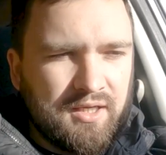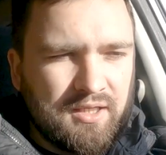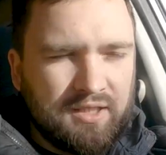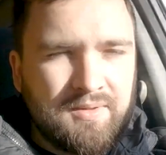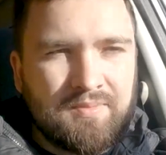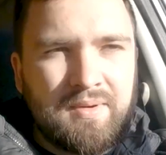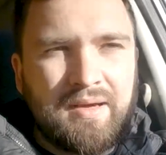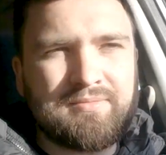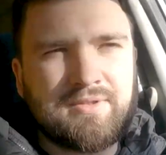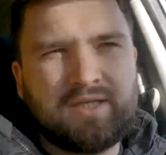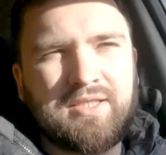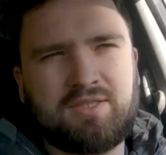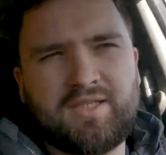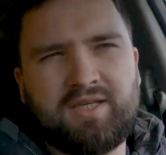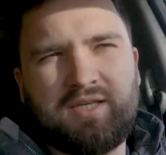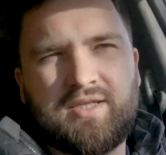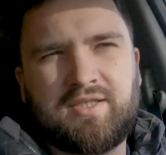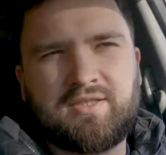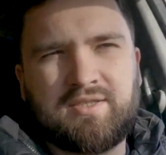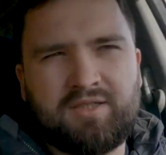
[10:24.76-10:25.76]
i mam
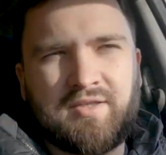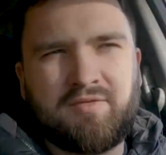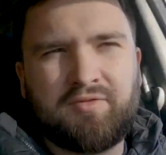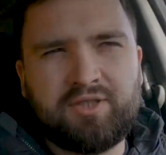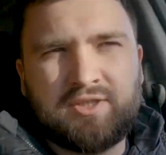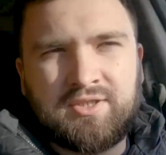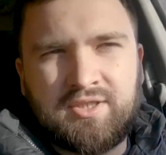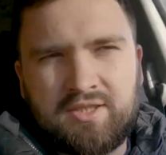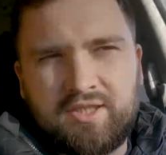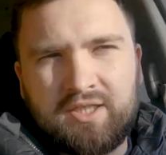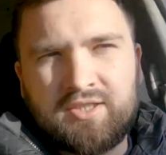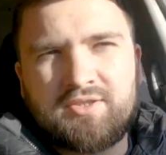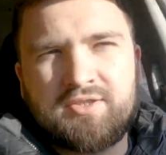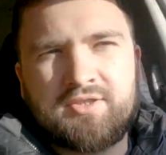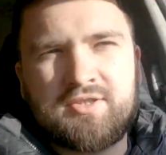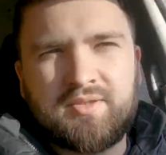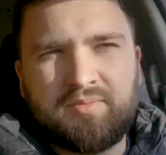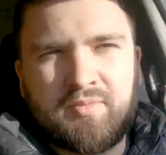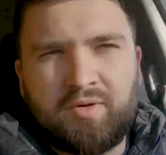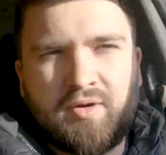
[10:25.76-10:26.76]
nadzieję, że właśnie też
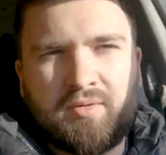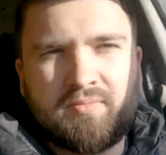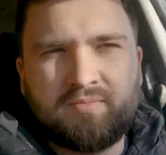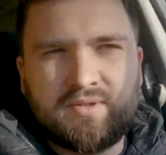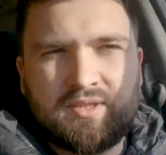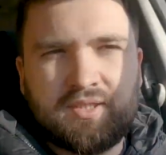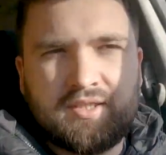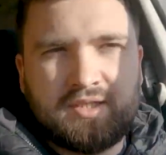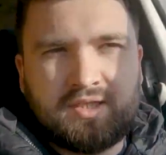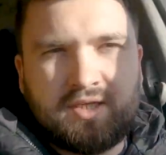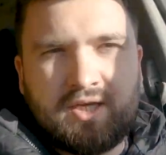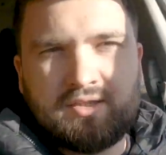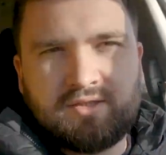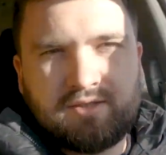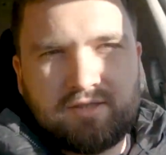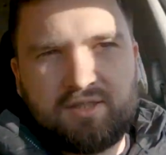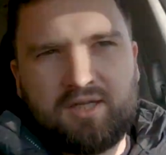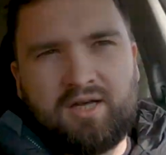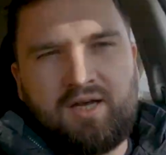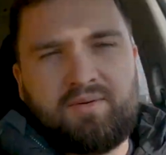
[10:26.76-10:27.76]
zimą,
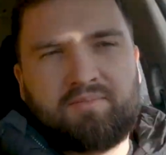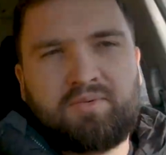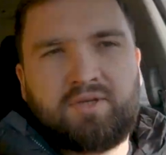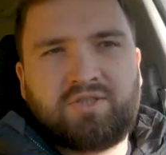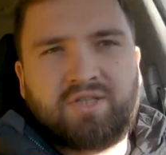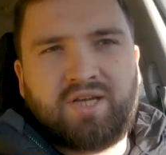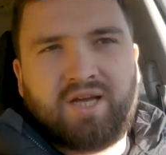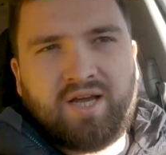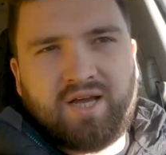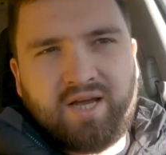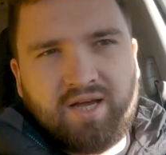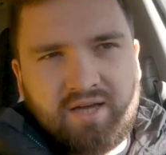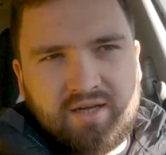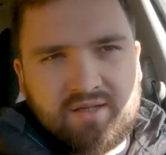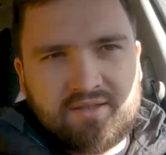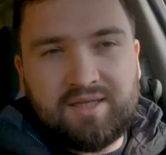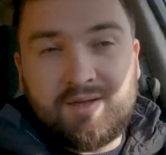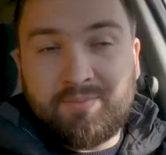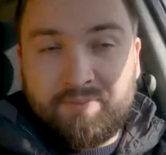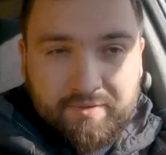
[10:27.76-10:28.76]
kiedy ta mieszanka
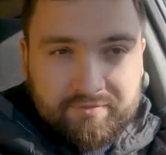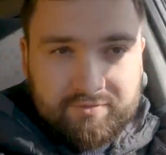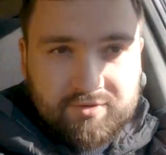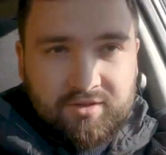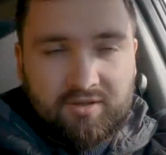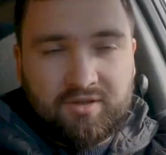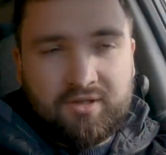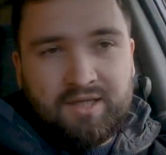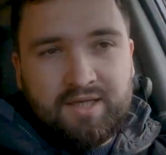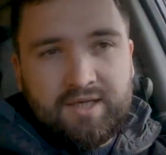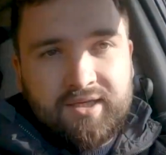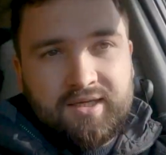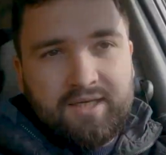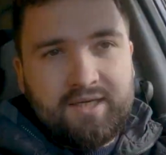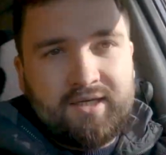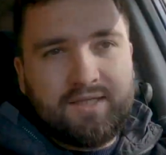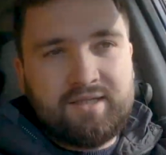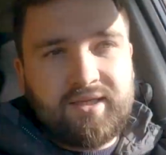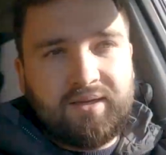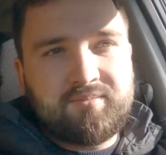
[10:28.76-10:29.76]
na pewno
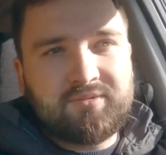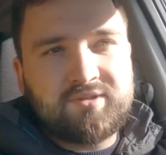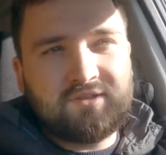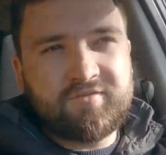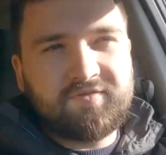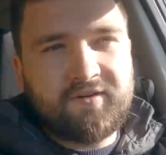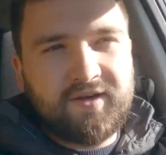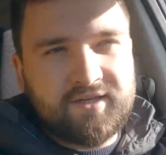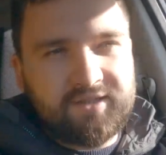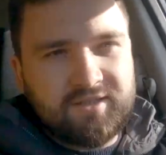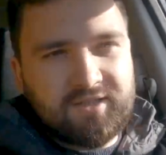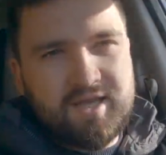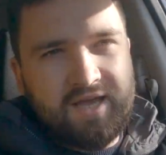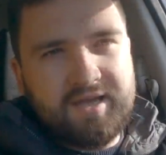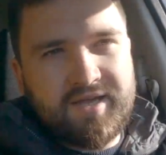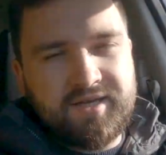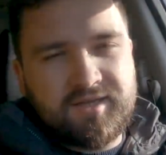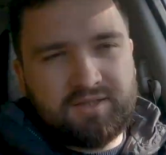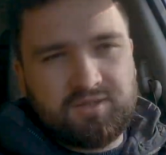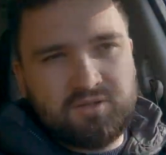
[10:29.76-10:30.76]
nam
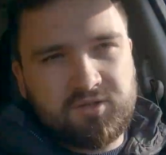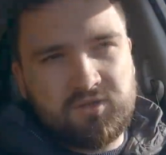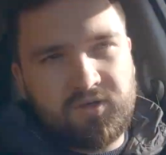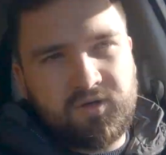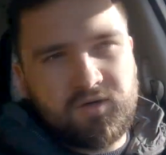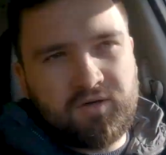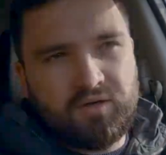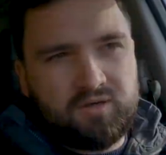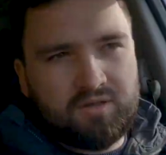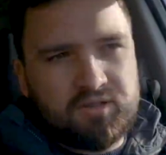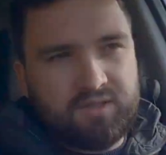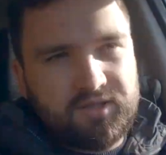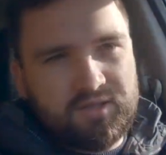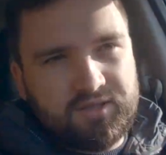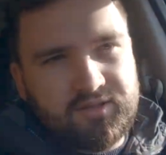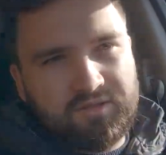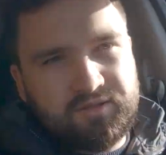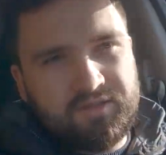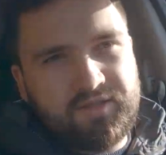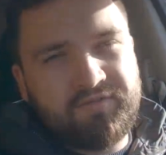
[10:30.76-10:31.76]
stwardnieje, to
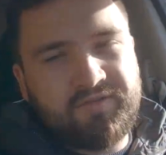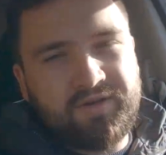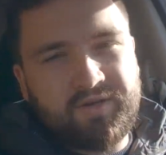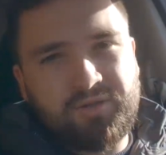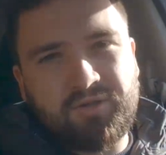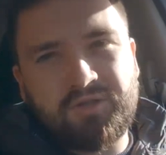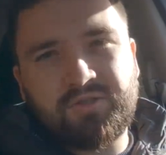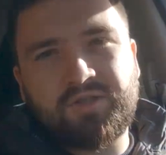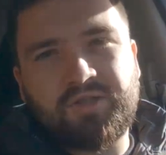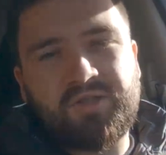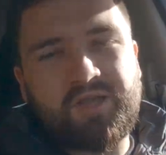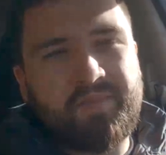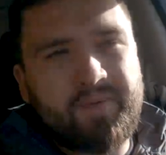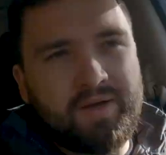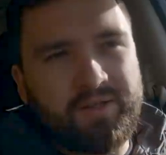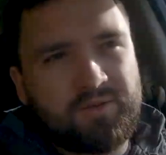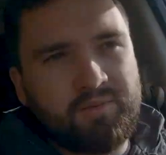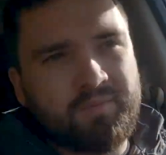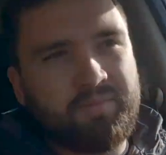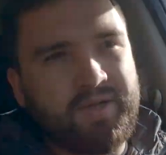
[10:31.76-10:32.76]
te wartości nie
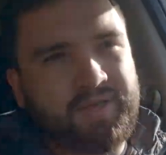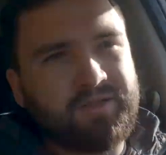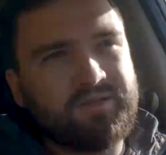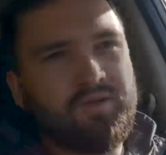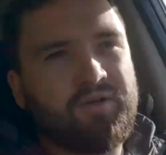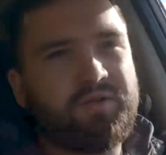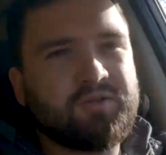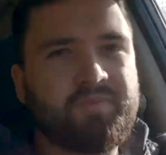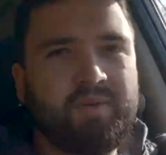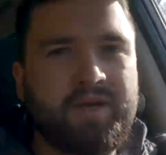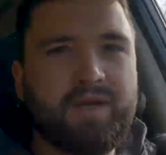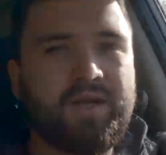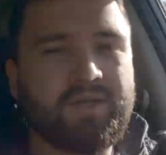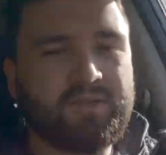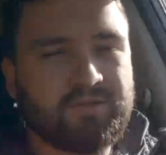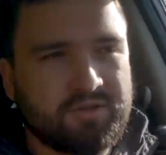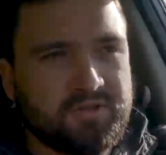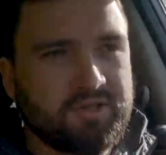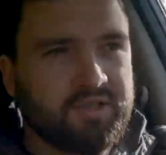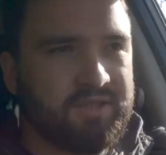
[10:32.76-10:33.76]
będą bardzo
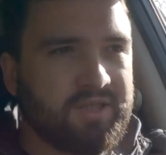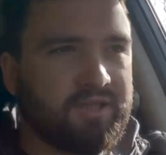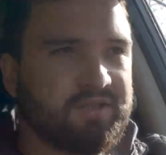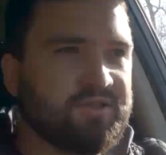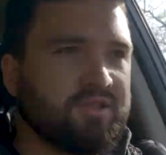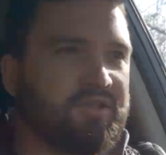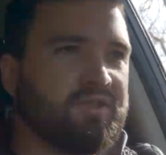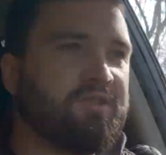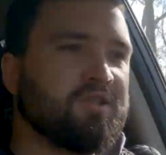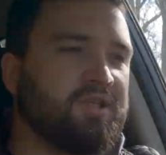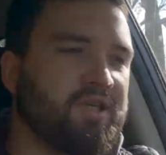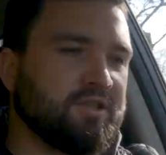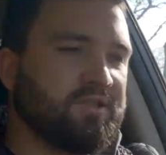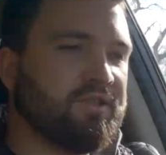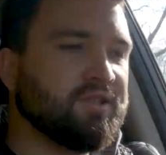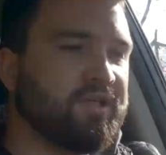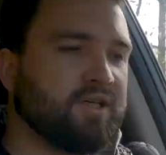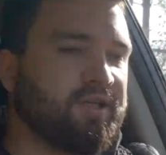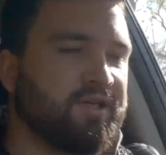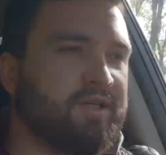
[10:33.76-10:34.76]
odbiegać od tych naszych
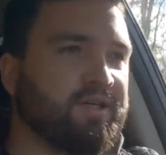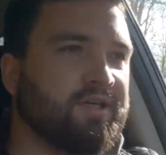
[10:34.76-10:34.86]
dzisiejszych